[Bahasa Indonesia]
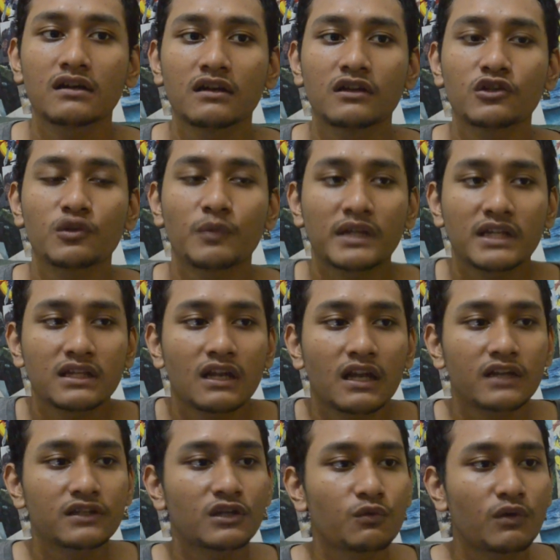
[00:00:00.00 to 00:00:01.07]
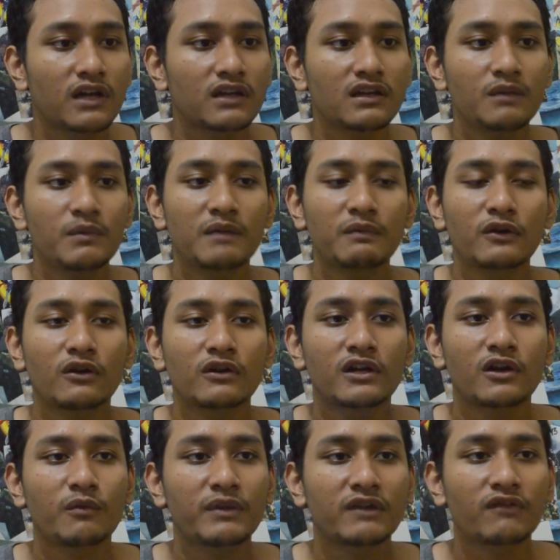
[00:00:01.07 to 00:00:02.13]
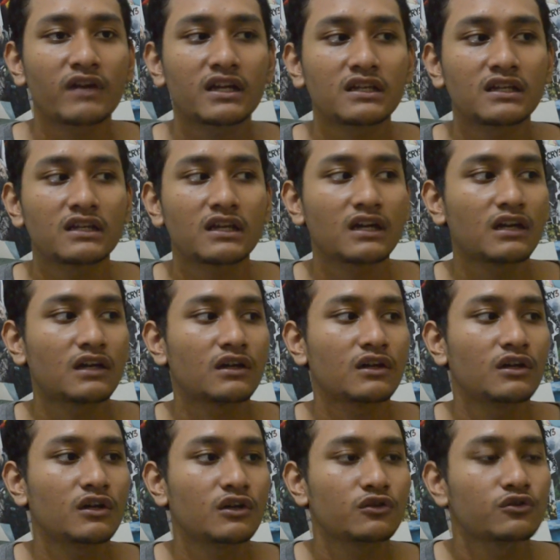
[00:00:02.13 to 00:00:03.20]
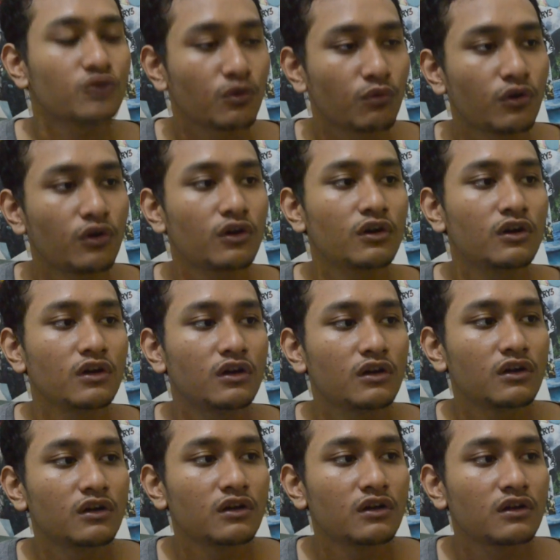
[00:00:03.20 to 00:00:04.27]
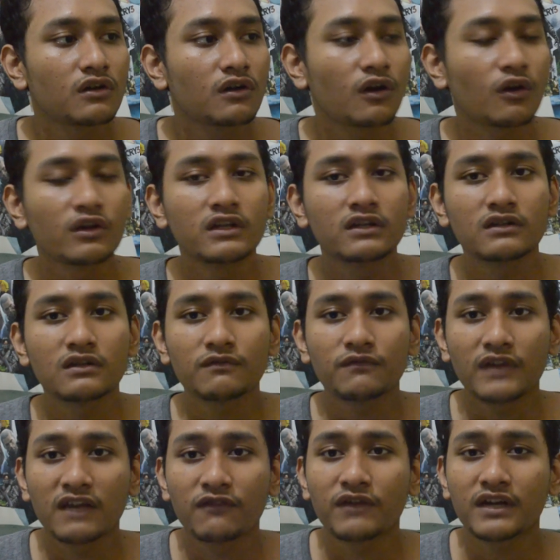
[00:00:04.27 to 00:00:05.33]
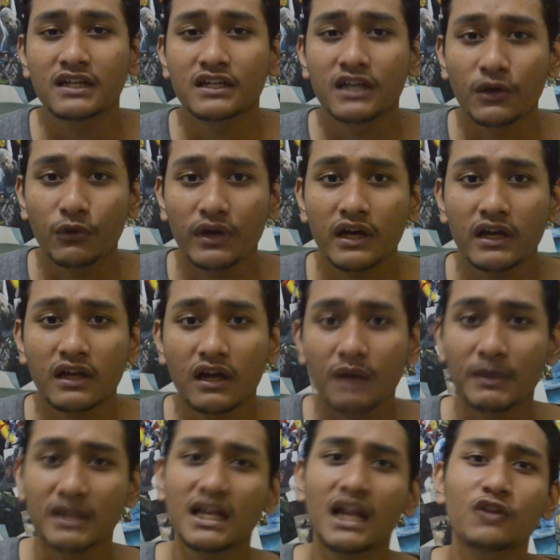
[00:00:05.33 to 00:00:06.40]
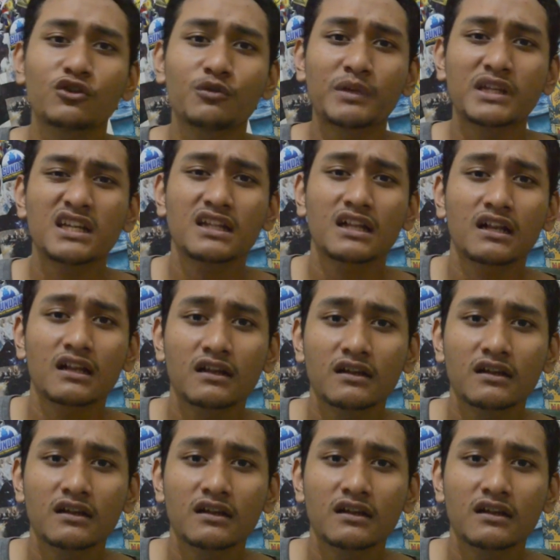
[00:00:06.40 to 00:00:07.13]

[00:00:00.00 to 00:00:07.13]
itu cuma title ancient one jadi biarpun kalau di komik versinya cowok kalau di film versinya cewek yang masalah tuh cuma title